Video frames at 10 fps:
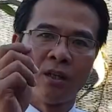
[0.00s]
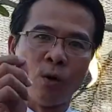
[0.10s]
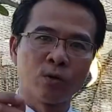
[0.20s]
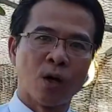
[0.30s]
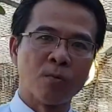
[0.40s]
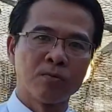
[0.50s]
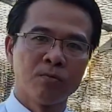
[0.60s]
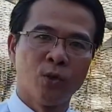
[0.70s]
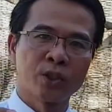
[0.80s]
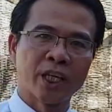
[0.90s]
thủ tục
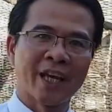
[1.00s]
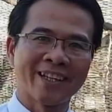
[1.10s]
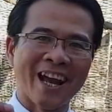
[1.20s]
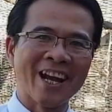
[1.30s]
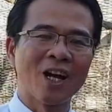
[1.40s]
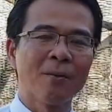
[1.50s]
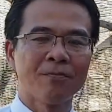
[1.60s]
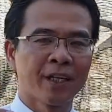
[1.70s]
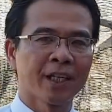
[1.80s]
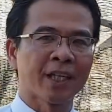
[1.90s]
mua xe trả góp
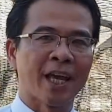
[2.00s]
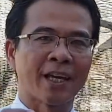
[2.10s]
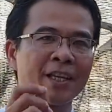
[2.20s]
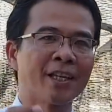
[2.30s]
với khách hàng cá